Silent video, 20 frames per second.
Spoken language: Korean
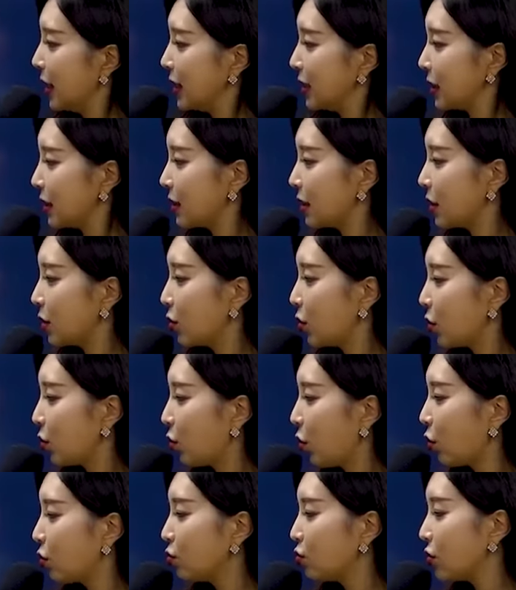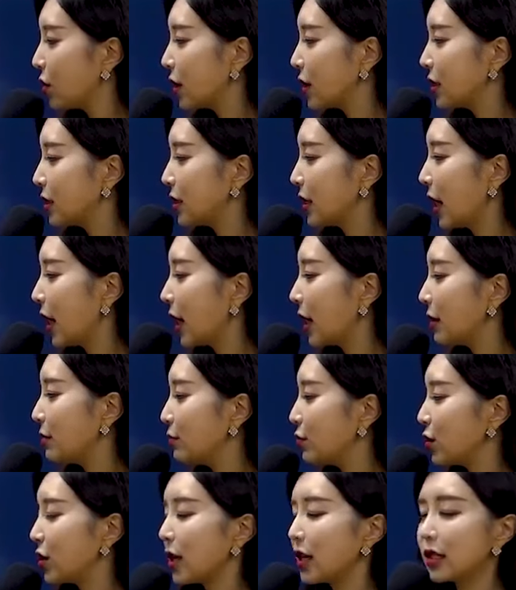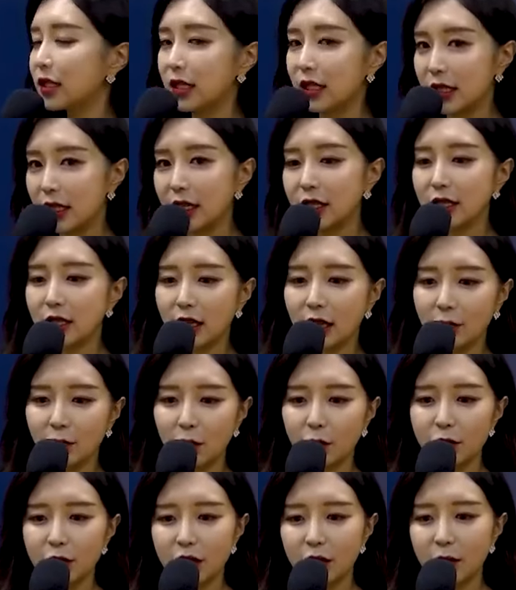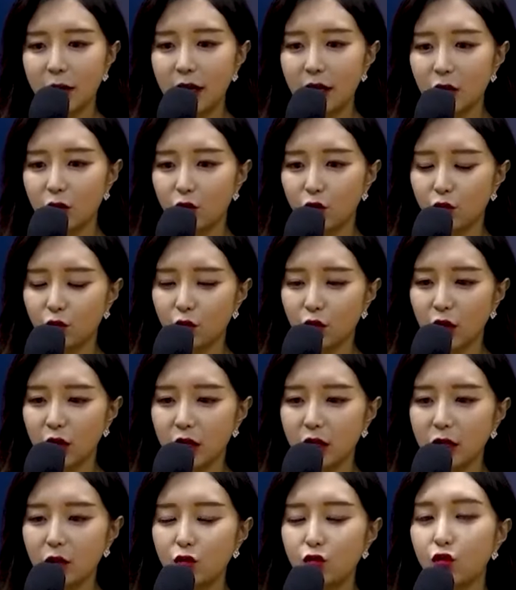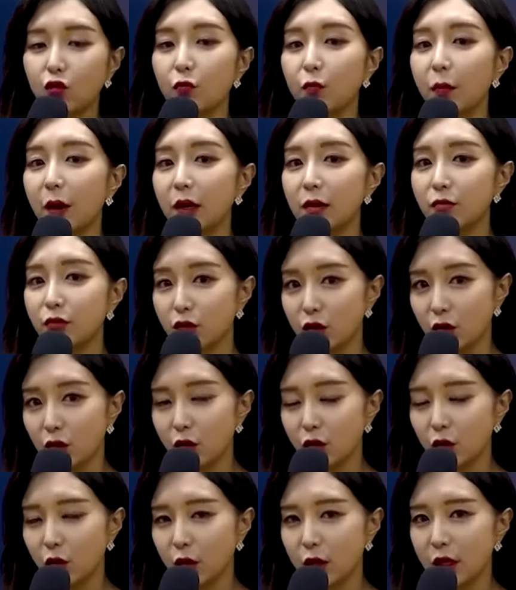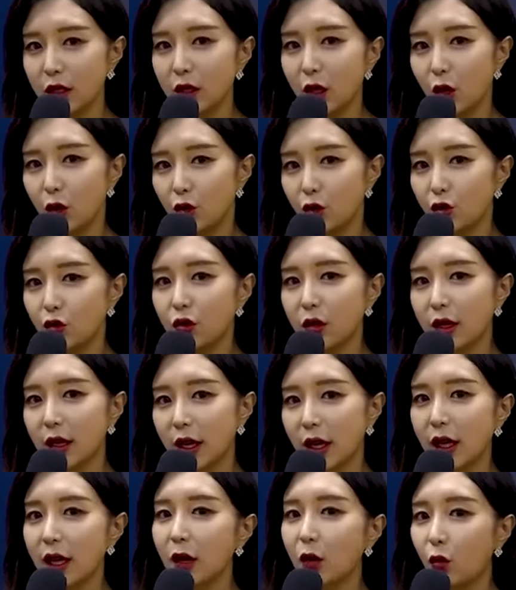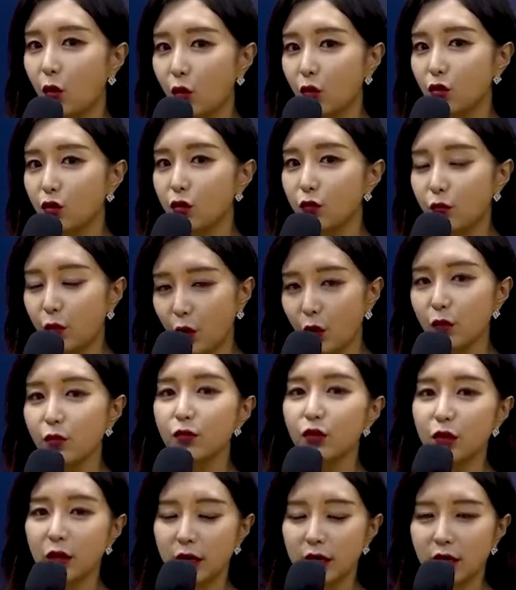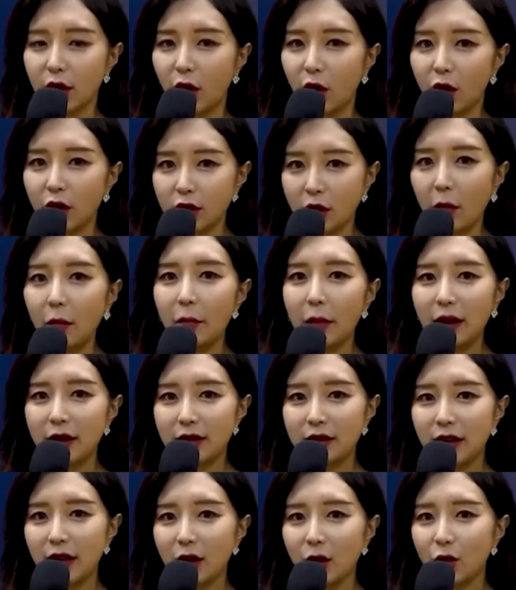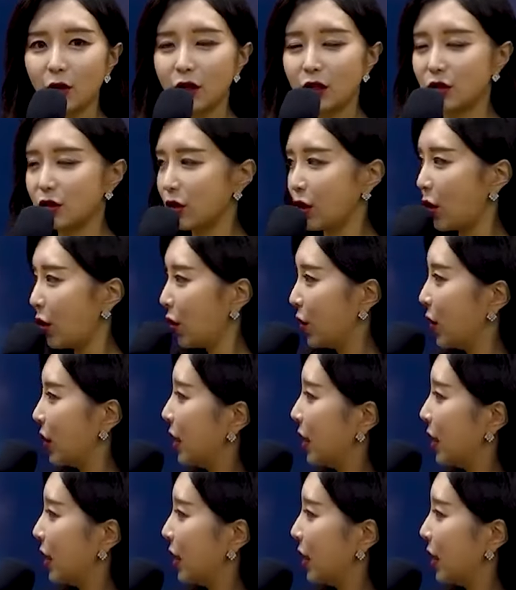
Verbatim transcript: 자, 그리고 공무원은 행안부나 지자체가 뽑지만 군무원은 국방부 또는 육해 공군 본부에서 선발을 하고 있죠.